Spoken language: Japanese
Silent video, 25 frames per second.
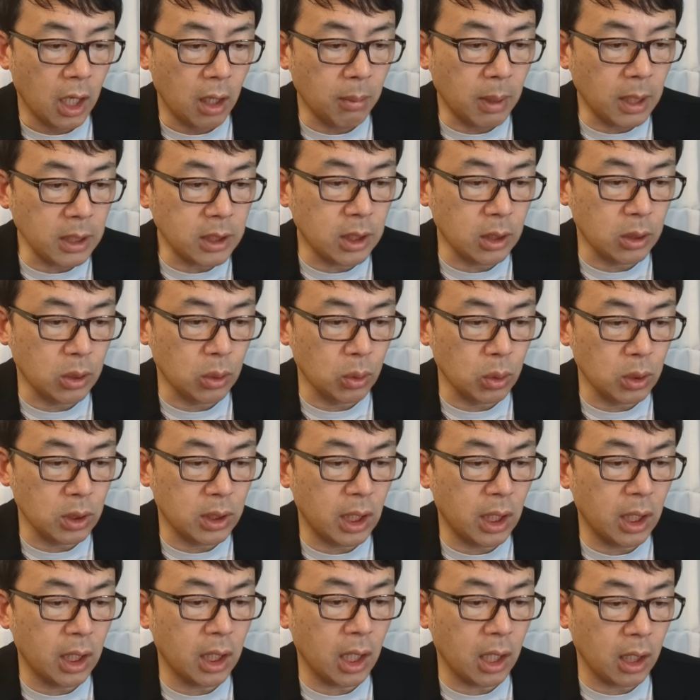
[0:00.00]
ましてその
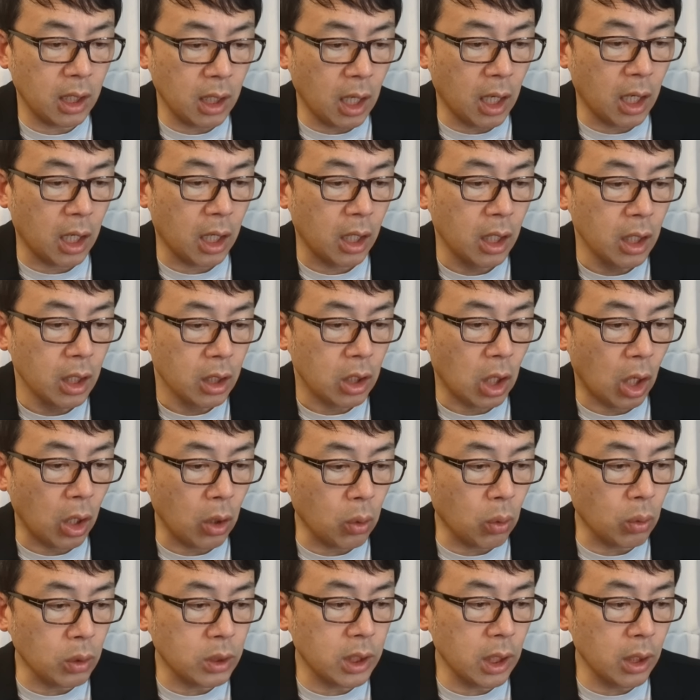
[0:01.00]
提言が、
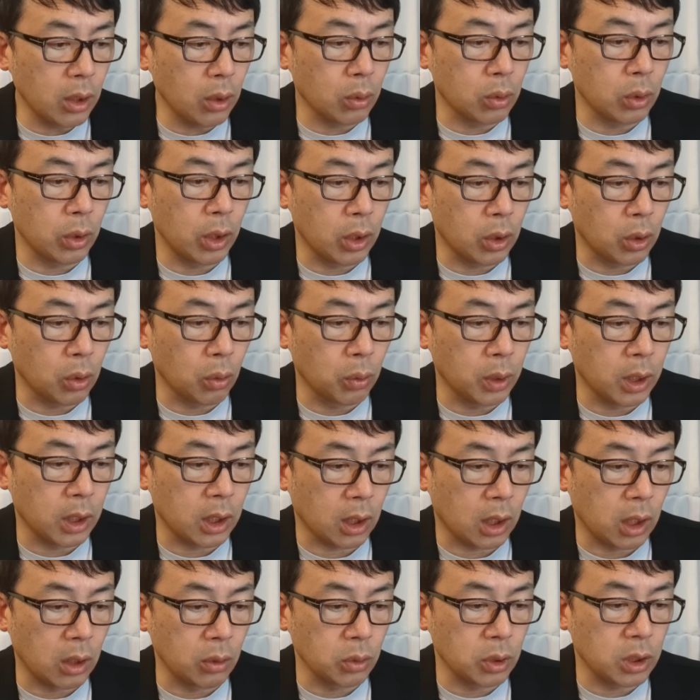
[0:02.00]
外国勢力の影響を受け
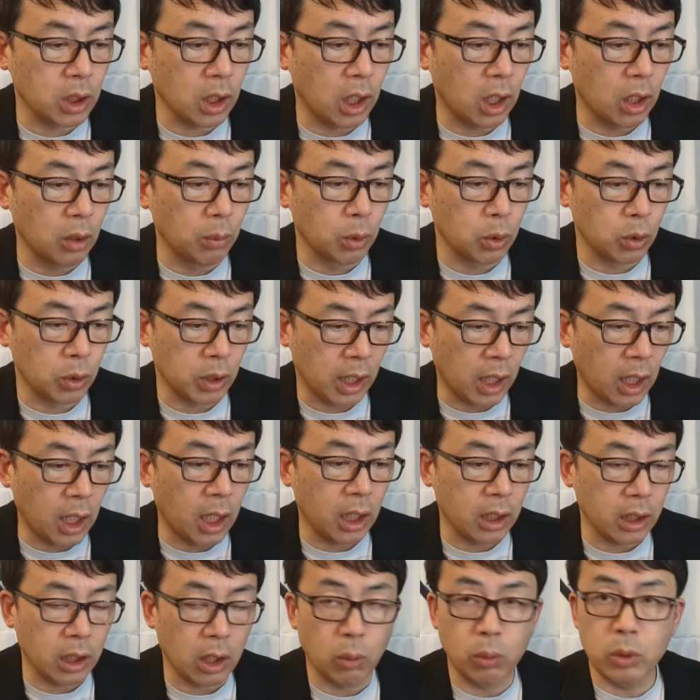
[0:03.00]
た可能性があるものな
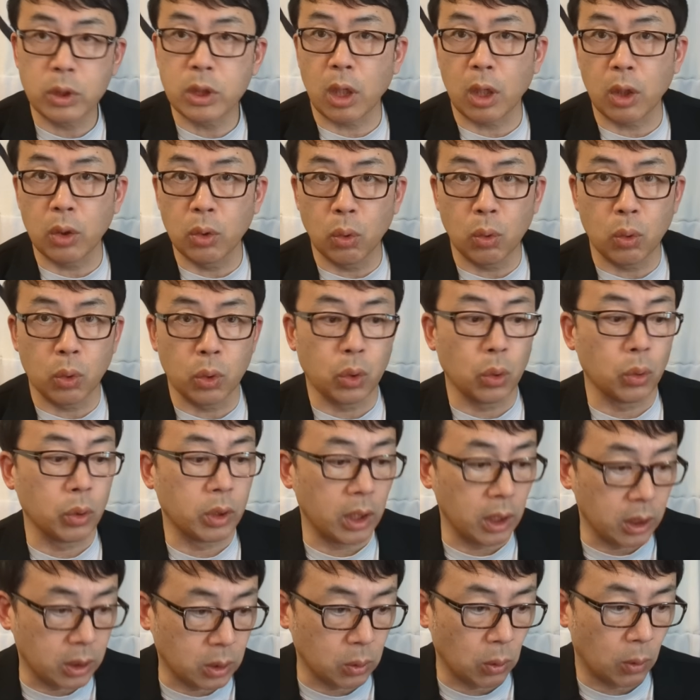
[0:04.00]
ら、なおさらのこと
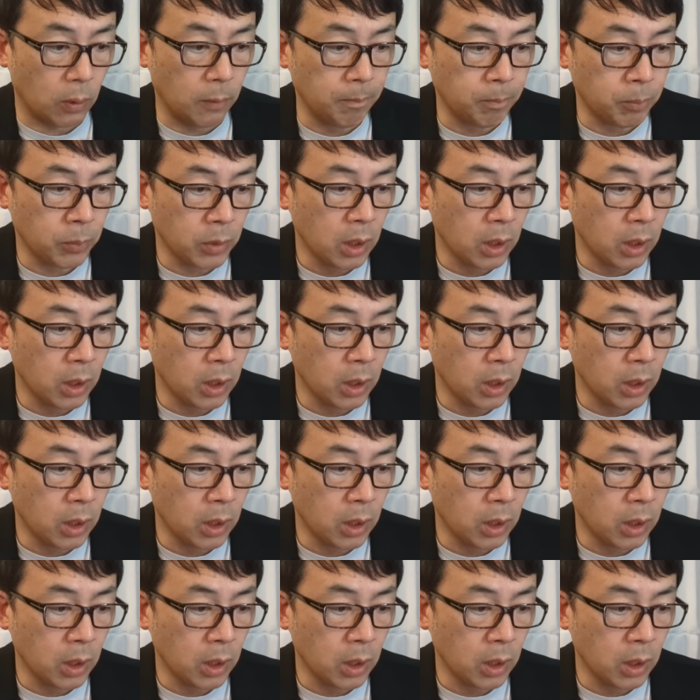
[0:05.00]
ですと。